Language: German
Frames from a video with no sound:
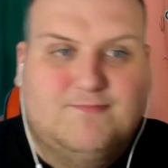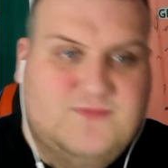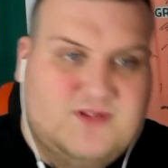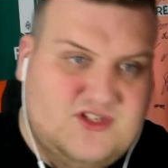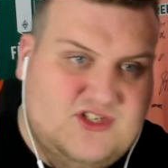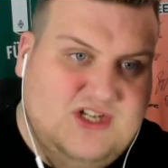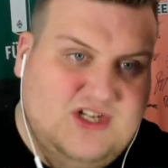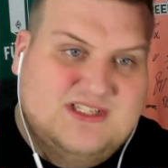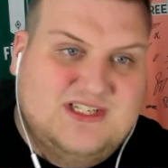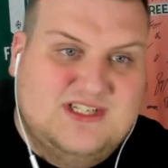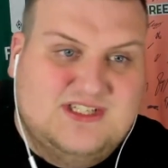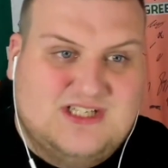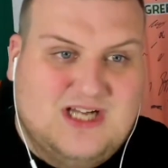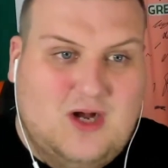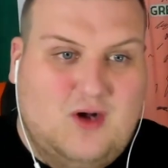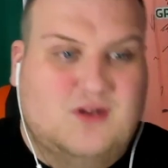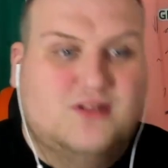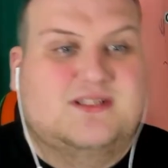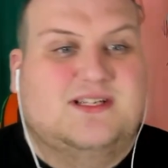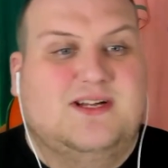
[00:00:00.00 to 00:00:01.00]
Schiedsrichter
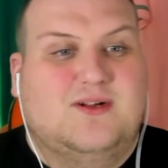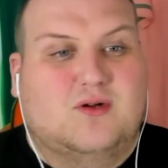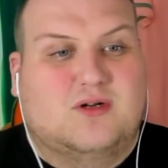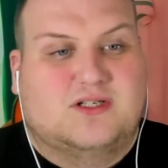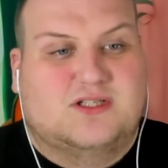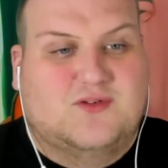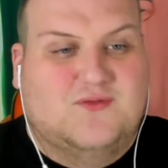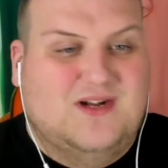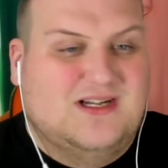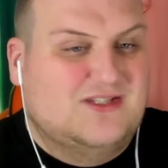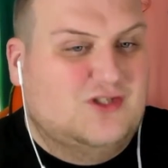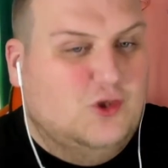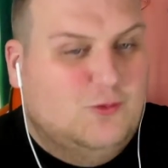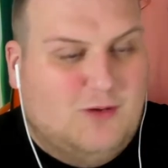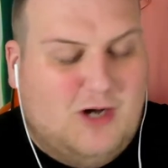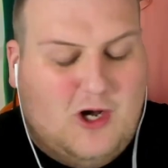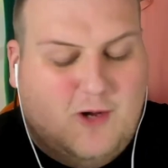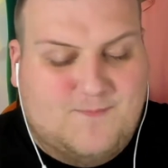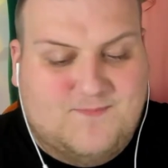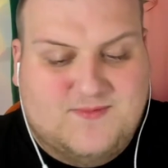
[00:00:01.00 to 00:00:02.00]
ausrede oder sowas,
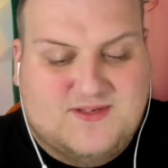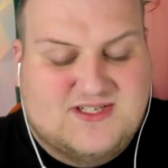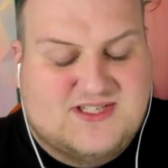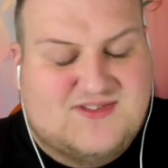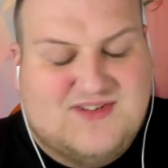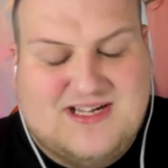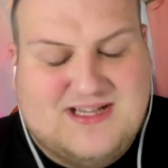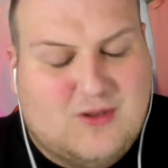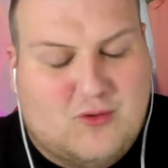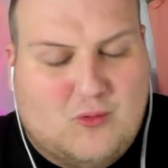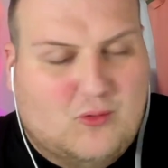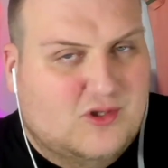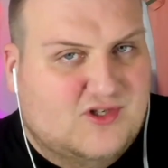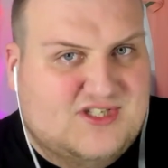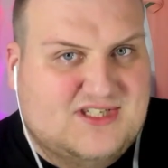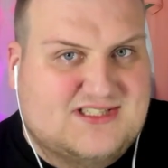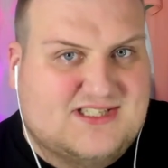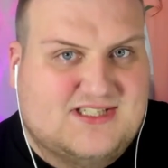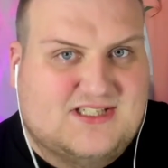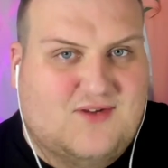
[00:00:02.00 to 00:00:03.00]
überhaupt nicht. Wir hätten auch ohne
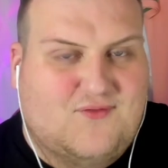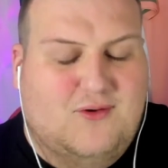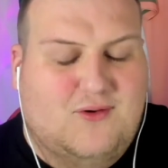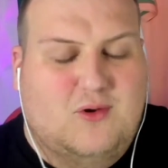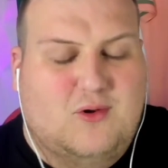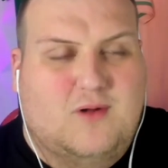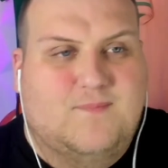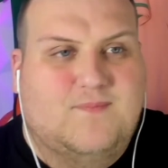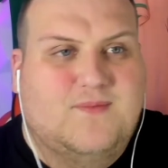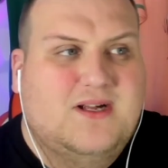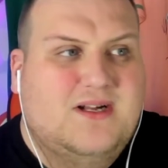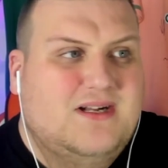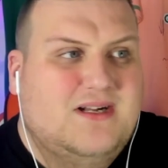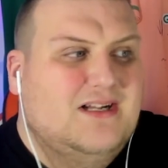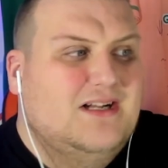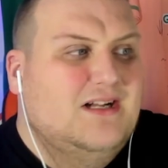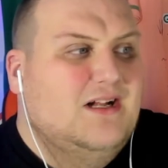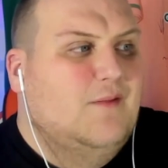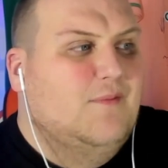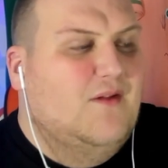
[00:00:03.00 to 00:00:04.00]
Schiedsrichter verloren.
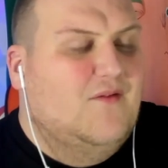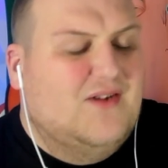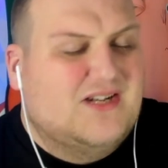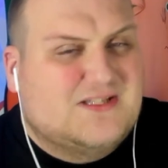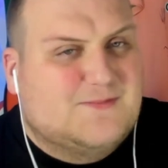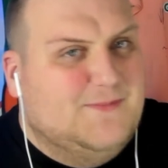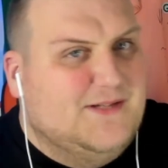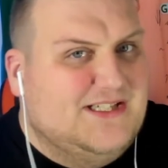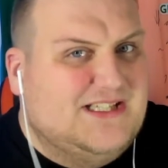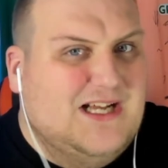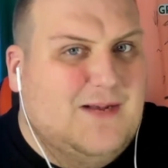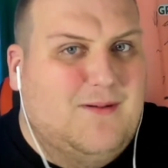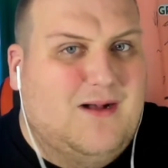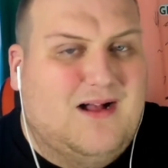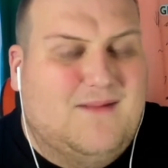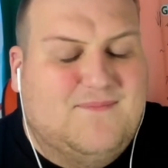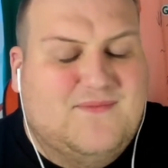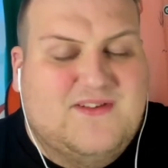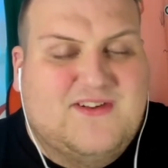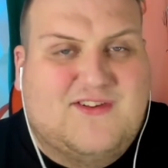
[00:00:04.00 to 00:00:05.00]
Was mich
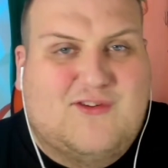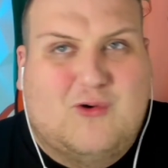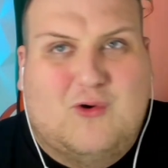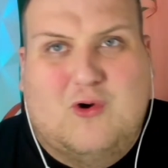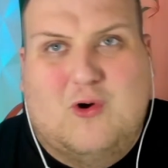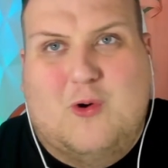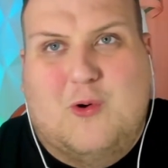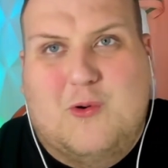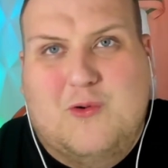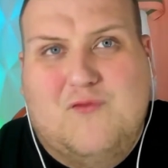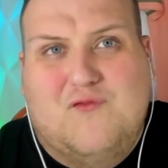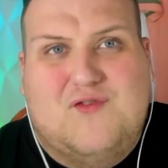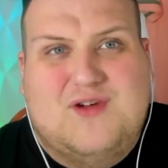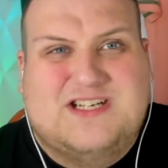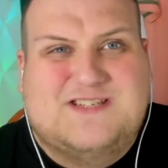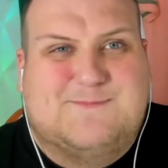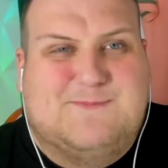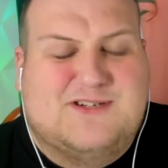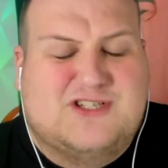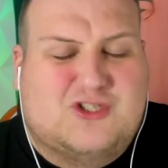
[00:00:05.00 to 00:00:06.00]
aber so
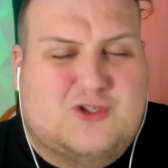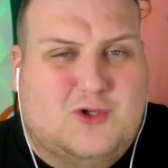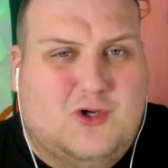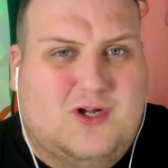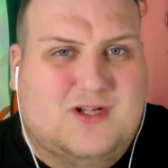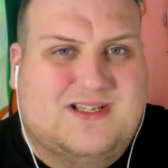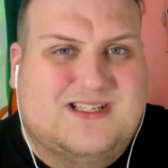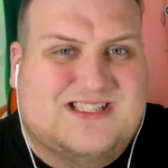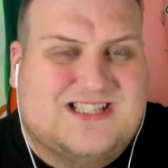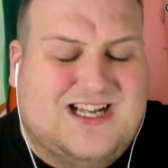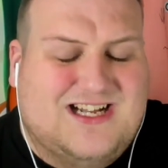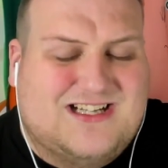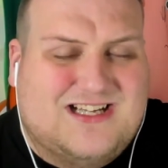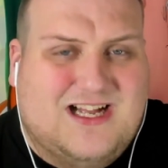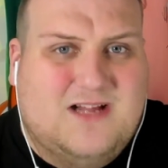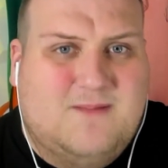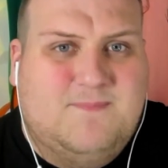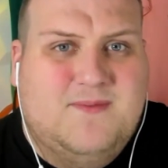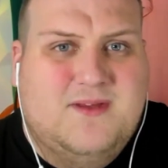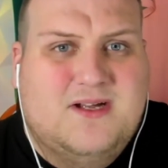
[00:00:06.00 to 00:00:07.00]
unfassbar stört, ist halt
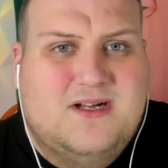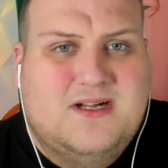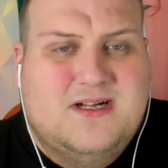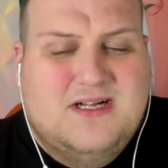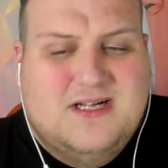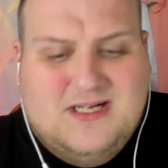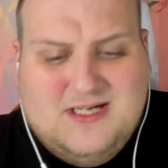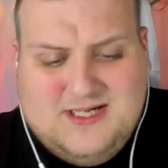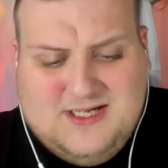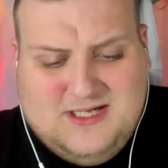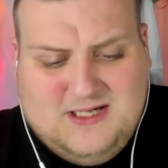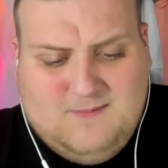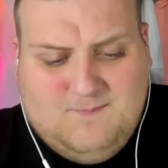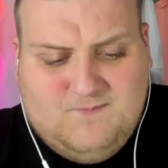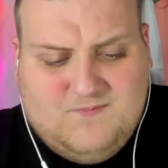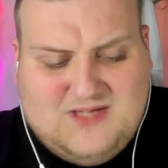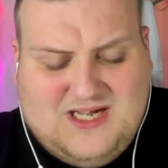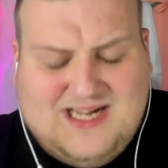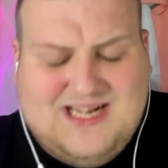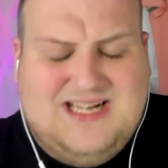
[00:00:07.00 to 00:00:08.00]
dann,
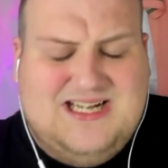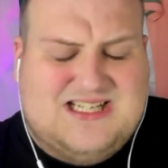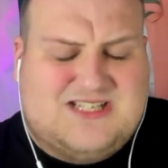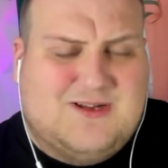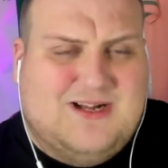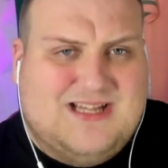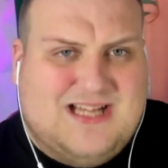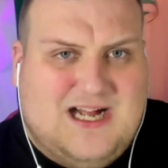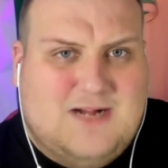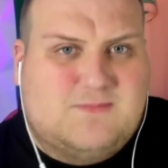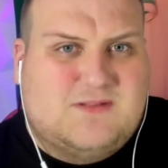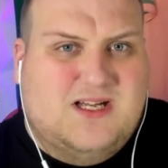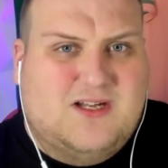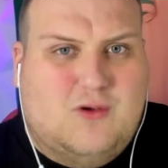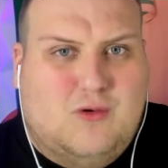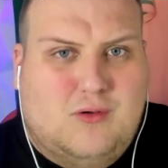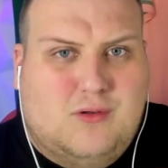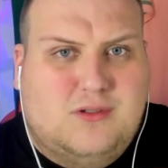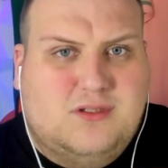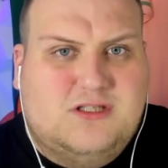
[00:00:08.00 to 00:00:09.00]
da geht die zweite Halbzeit
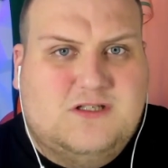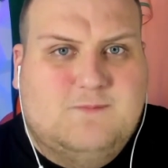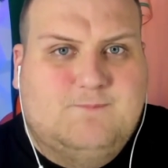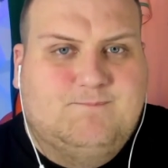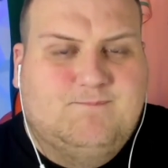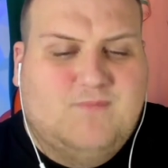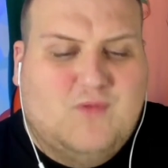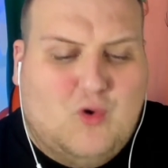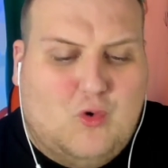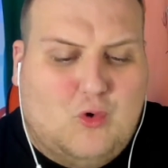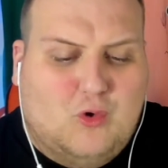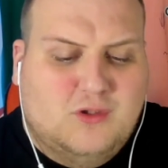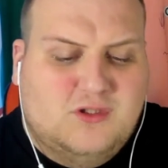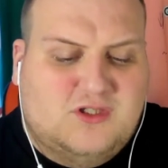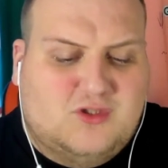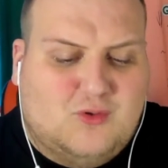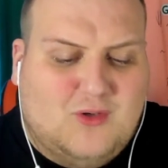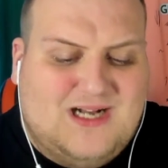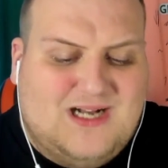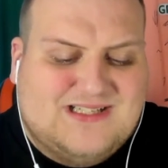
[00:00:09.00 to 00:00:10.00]
los
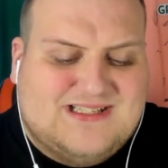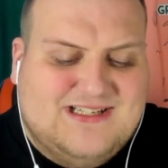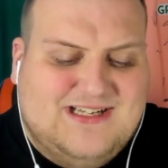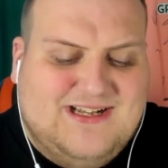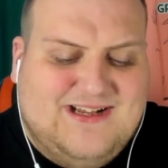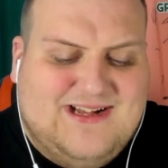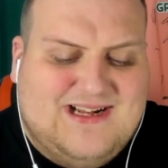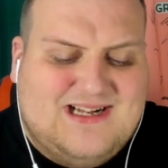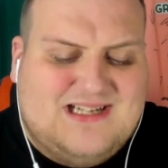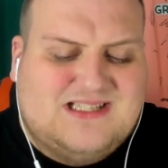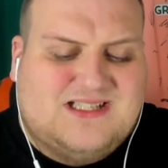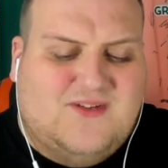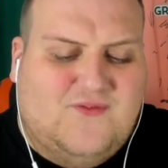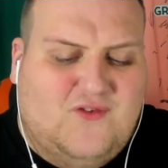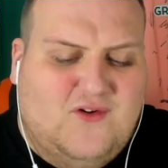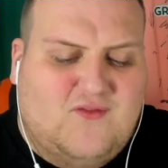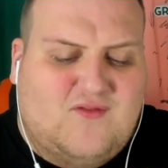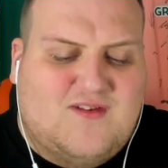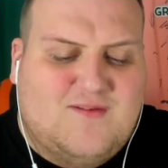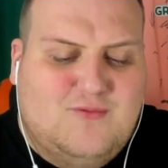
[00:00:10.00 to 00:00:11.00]
und du hast in den ersten
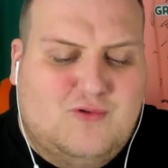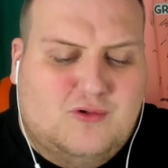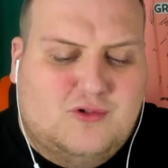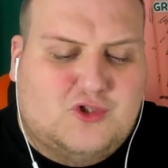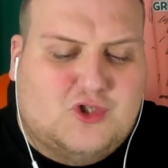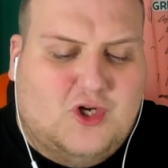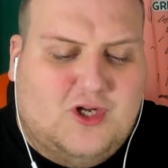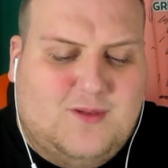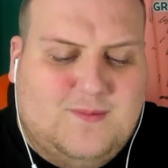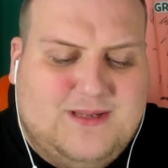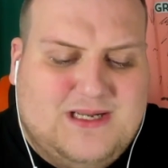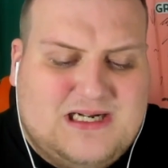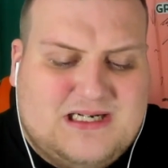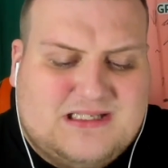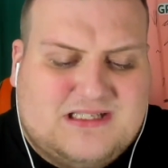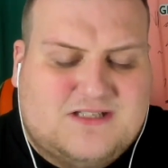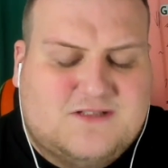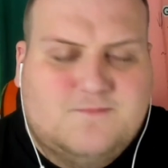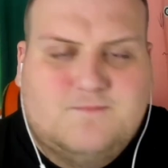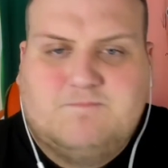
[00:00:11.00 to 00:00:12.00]
15 Minuten schon
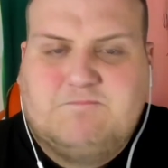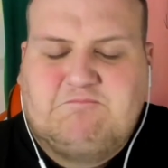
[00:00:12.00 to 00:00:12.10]
gemerkt,